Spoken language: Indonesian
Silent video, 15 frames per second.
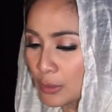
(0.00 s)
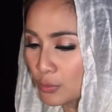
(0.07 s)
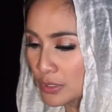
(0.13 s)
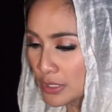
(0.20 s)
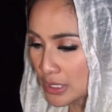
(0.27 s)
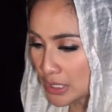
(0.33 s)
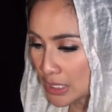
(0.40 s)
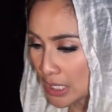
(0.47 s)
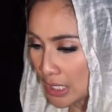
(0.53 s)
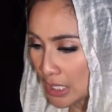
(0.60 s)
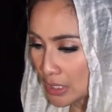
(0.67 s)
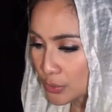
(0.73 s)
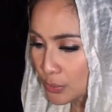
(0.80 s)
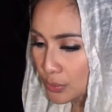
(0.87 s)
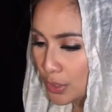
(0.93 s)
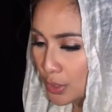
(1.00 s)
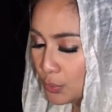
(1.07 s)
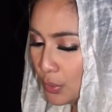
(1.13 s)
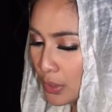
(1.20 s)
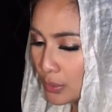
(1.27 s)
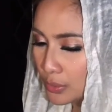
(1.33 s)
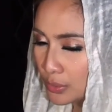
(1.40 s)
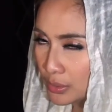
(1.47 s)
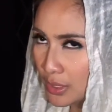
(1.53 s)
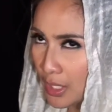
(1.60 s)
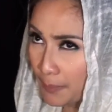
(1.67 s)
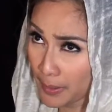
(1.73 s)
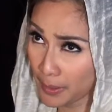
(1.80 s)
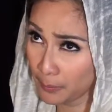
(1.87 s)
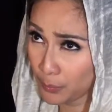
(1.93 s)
karena usia sudah 82